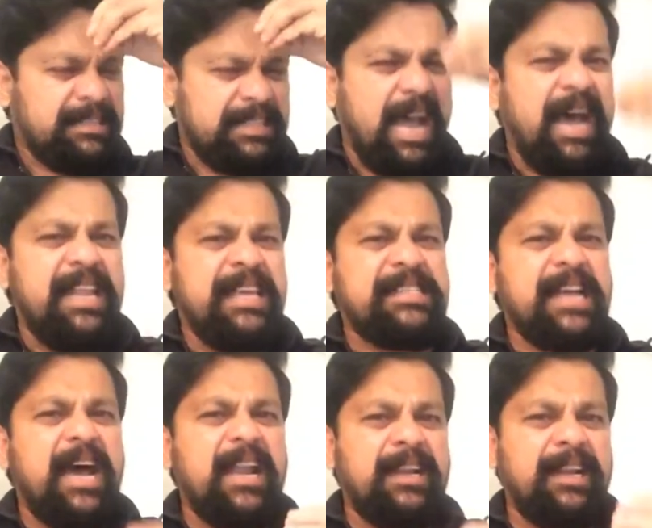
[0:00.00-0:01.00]
చాలీ
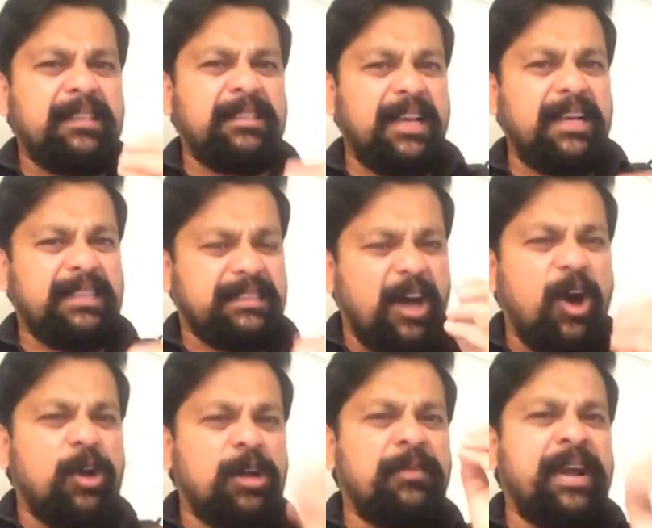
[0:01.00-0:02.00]
చాలనంత
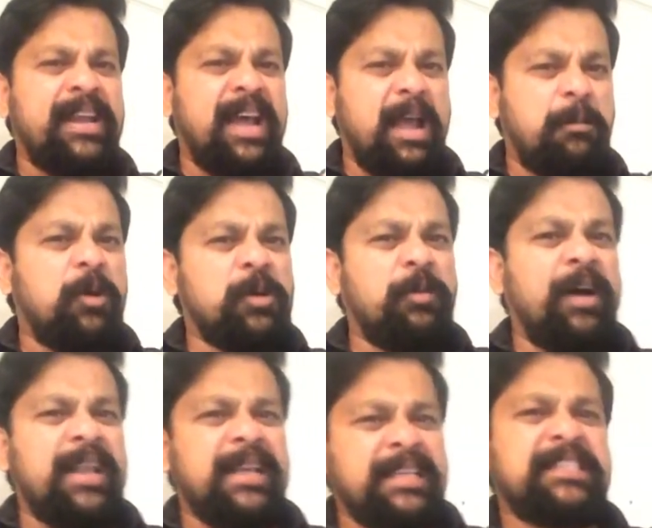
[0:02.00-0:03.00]
దారుణమైన అమౌంట్
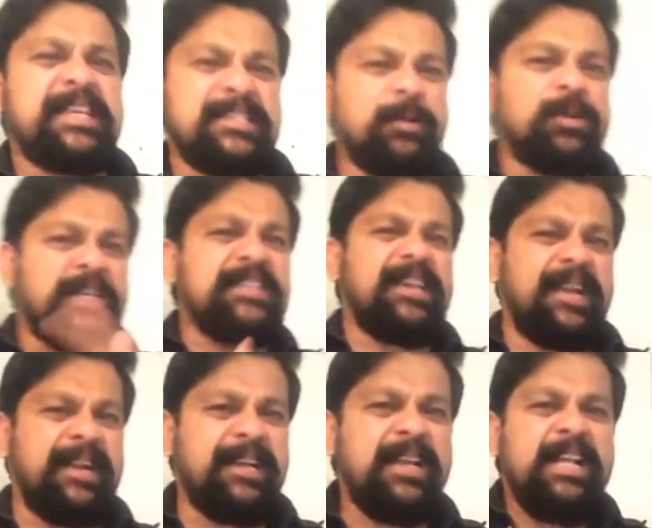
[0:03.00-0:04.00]
వాళ్ళకి ఇచ్చేసి
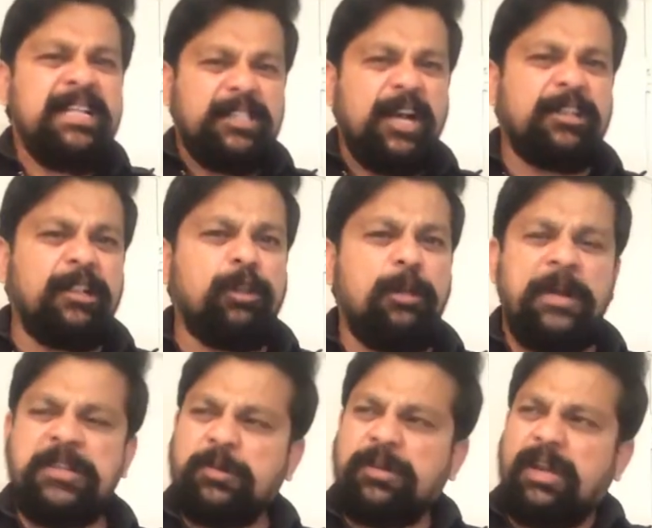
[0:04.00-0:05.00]
వచ్చేసారండి చేతులు
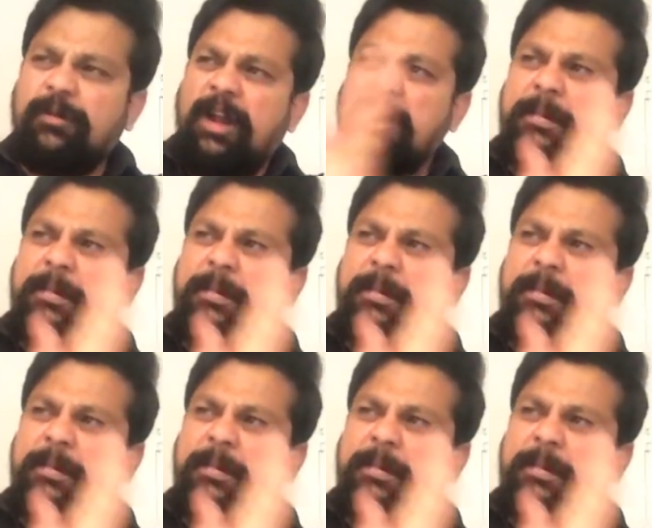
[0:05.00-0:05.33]
దులిపేసుకున్నారు వాళ్ళ